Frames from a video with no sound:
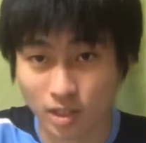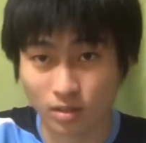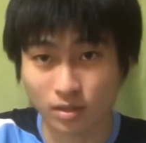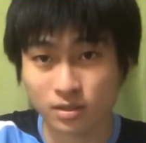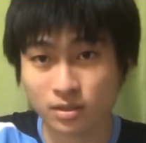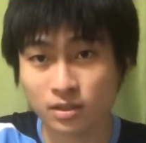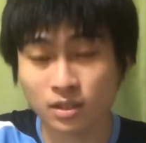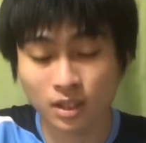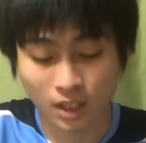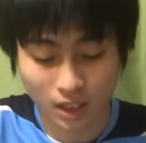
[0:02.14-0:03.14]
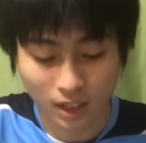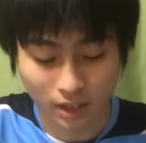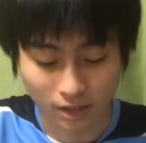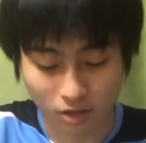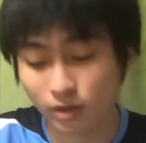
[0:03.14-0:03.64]
チャンネルです、
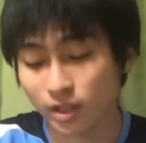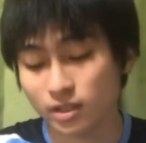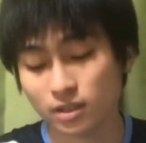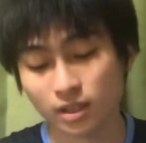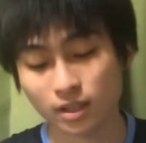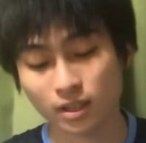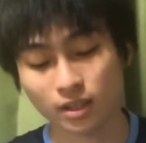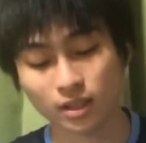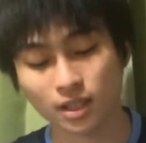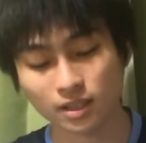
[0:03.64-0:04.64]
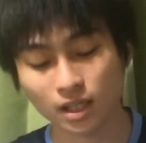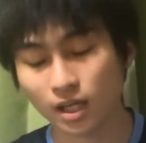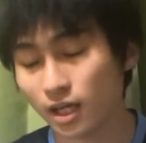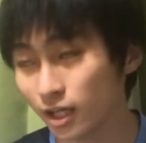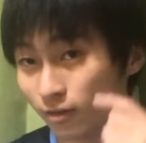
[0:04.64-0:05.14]
えー、今日はですね、え朝日
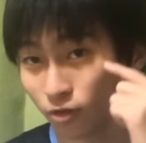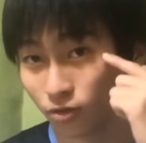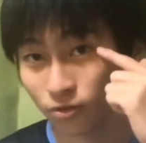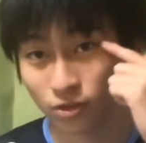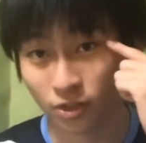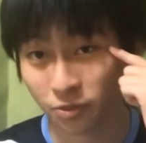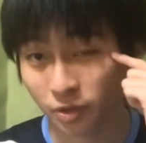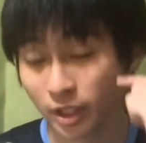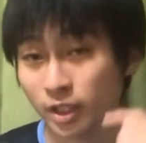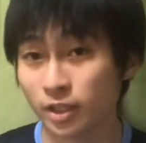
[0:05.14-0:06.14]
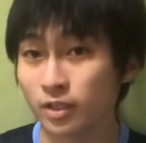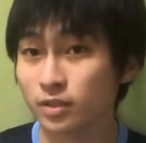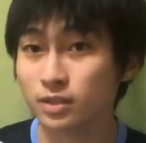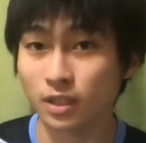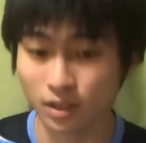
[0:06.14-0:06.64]
杯
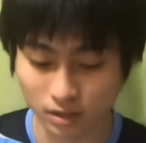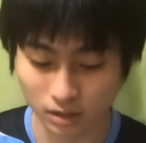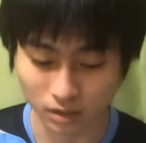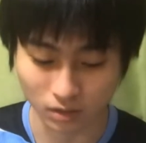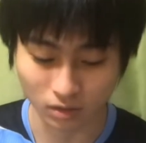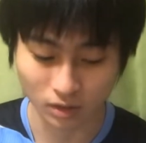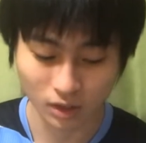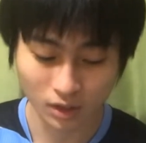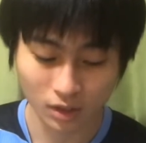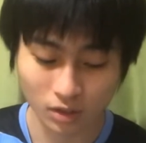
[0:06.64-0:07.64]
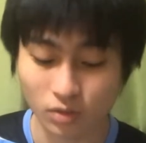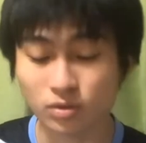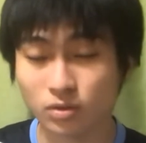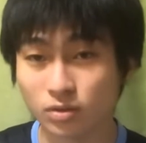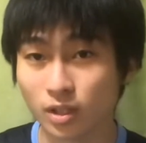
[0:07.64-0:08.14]
フューチリティステークスの予
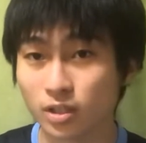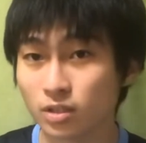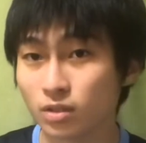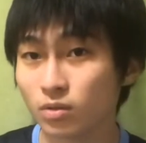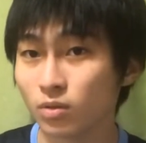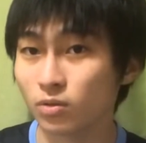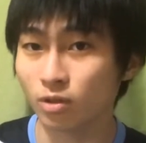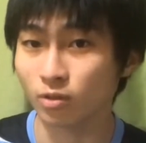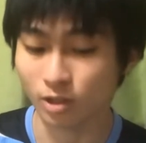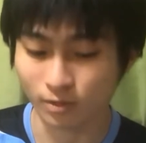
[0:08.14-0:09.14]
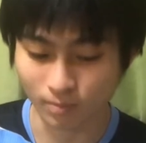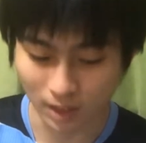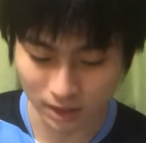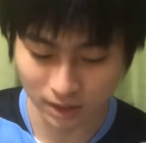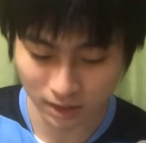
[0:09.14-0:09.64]
想をねしていこうと思い
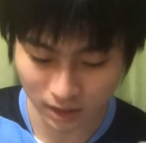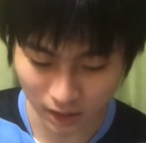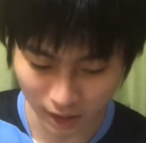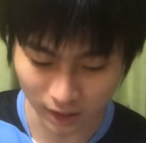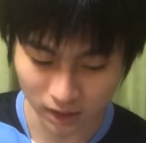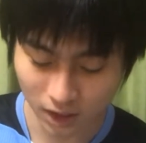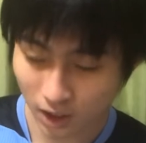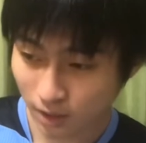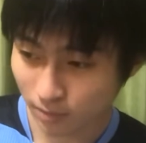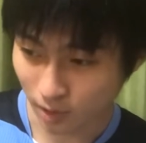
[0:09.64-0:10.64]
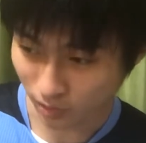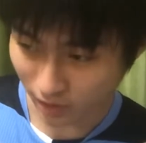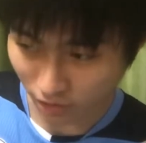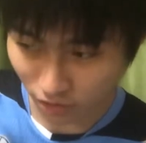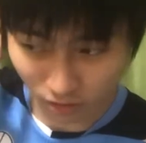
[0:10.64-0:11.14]
ますはいあの
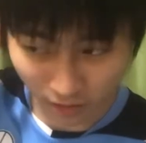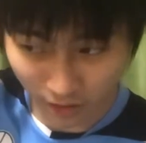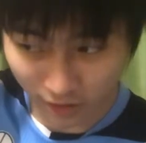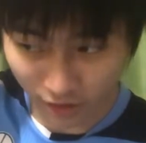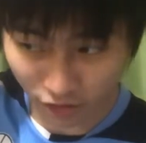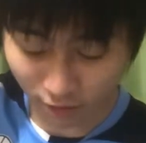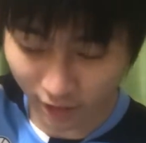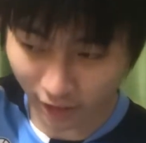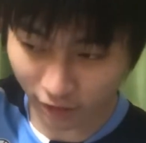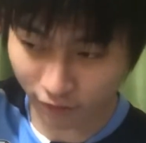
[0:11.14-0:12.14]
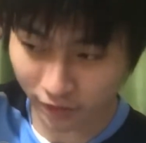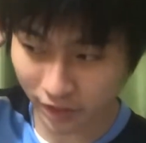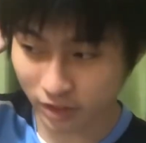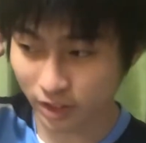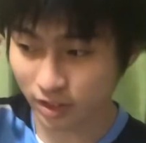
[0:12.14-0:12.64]
先週の阪神
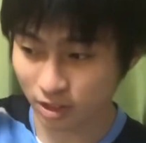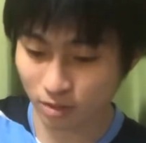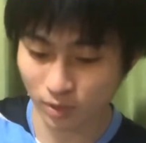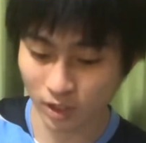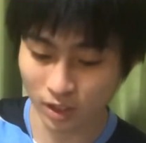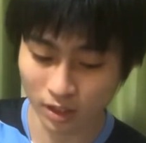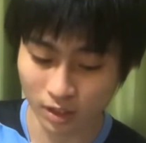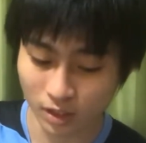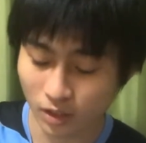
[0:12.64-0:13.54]
ジュメナイルフィリーズで久しぶりに、ね、